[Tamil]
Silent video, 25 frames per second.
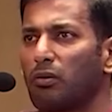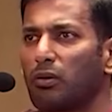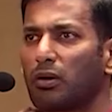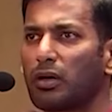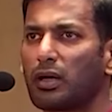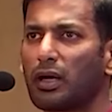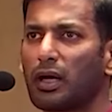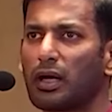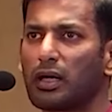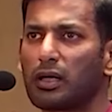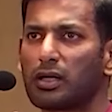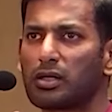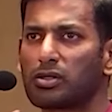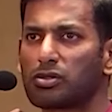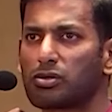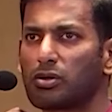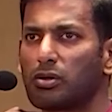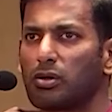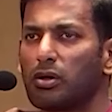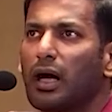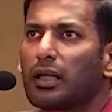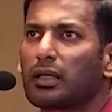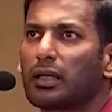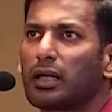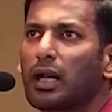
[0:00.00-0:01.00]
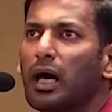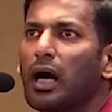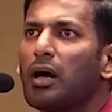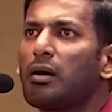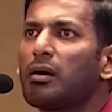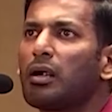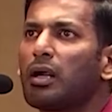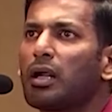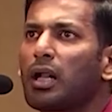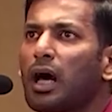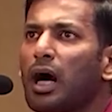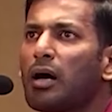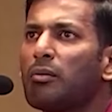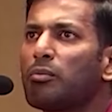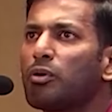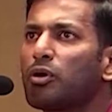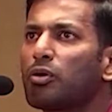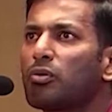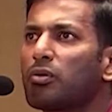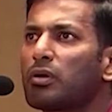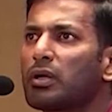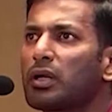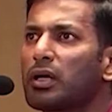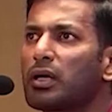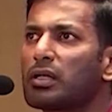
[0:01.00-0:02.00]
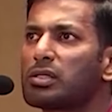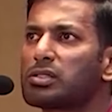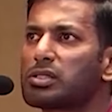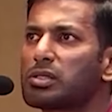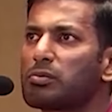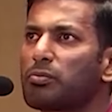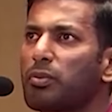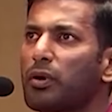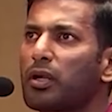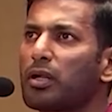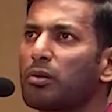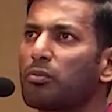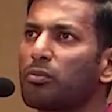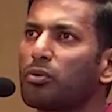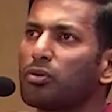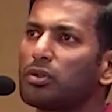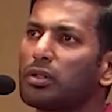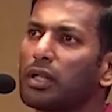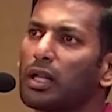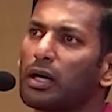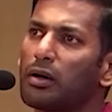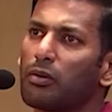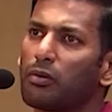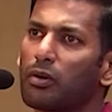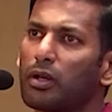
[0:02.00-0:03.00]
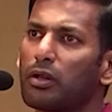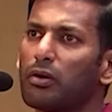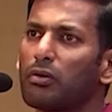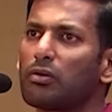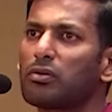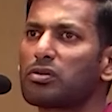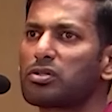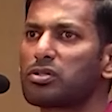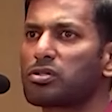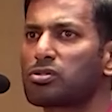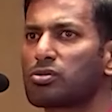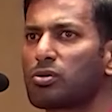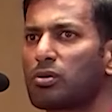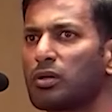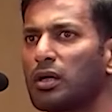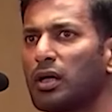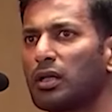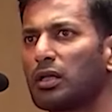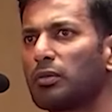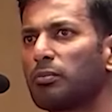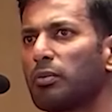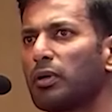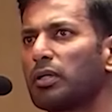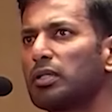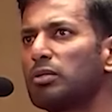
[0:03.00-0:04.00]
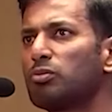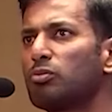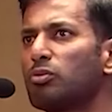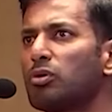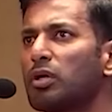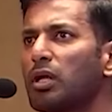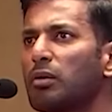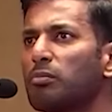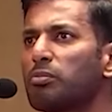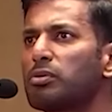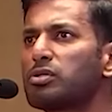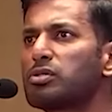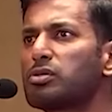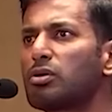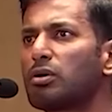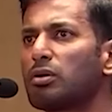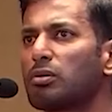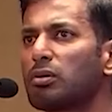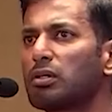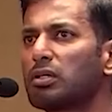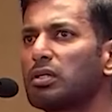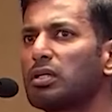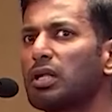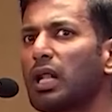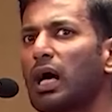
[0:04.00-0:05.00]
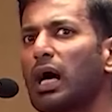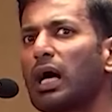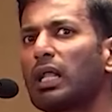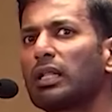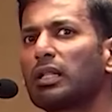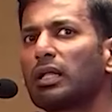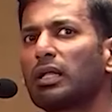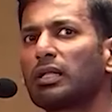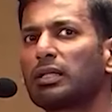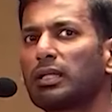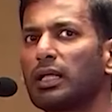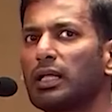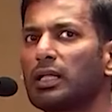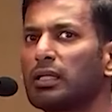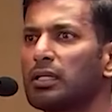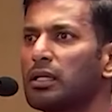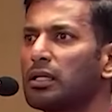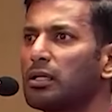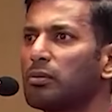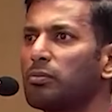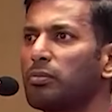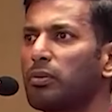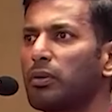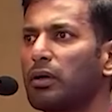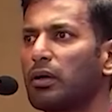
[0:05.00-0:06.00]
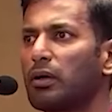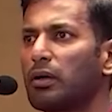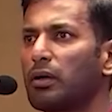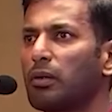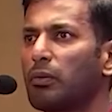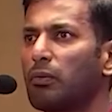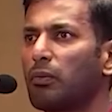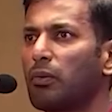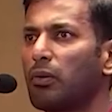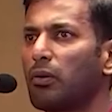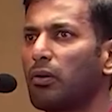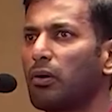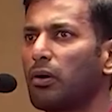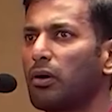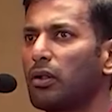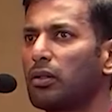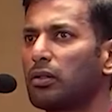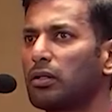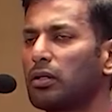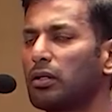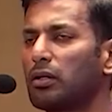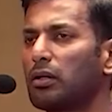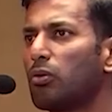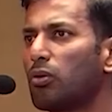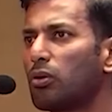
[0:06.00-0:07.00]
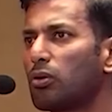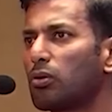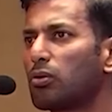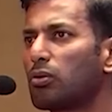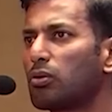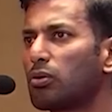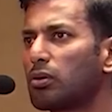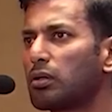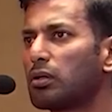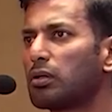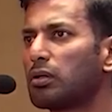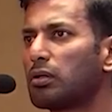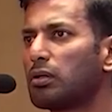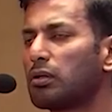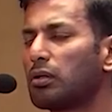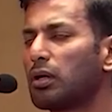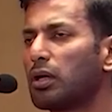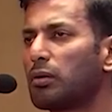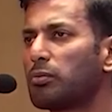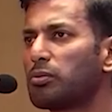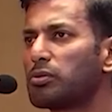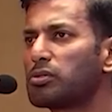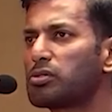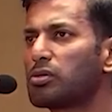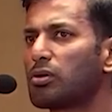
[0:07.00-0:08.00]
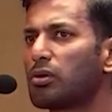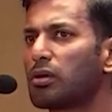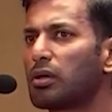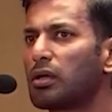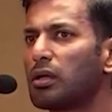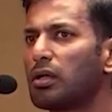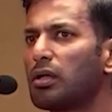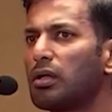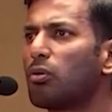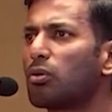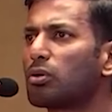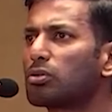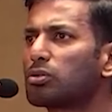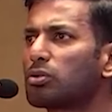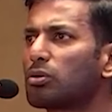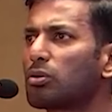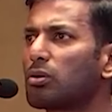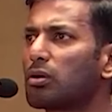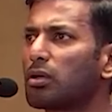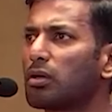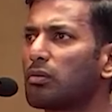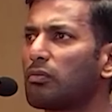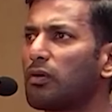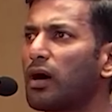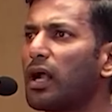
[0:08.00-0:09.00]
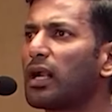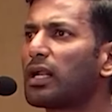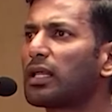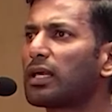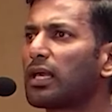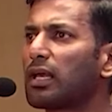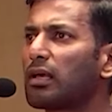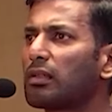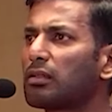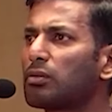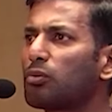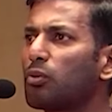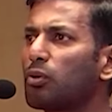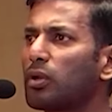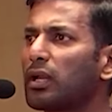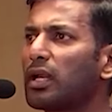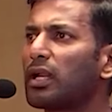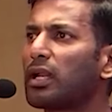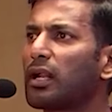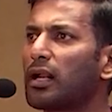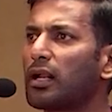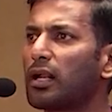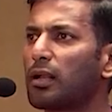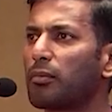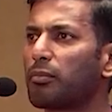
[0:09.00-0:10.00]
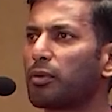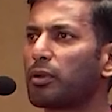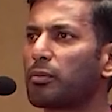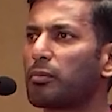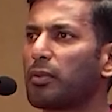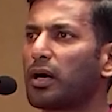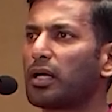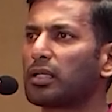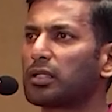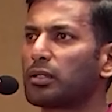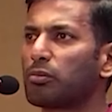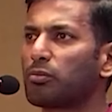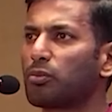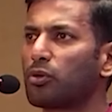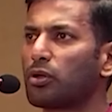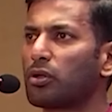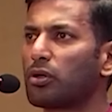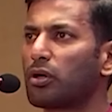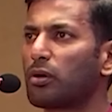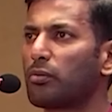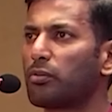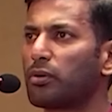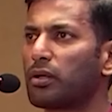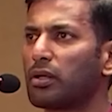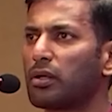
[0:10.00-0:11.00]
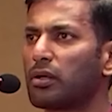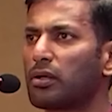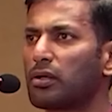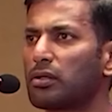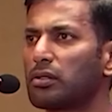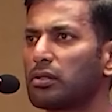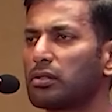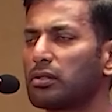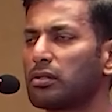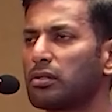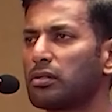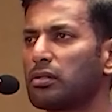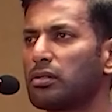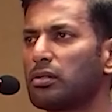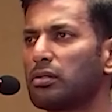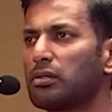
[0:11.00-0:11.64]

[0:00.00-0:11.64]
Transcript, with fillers: ஒரு ரியாலிட்டி ஷோ அந்த நான் நாம் ஒருவர் நிகழ்ச்சி பண்ணும்போது நான் ஒரே ஒரு விஷயம் சொன்னேன் அந்த பதிமூணு எபிசோடு வந்து நான் தான் தேர்ந்தெடுப்பேன் அந்த ஒரு ஒரு எபிசோடில் ஒருத்தரோட வாழ்க்கையை வந்து ஒரே நாளில் எப்படி மாற்ற முடியும் அப்படின்றது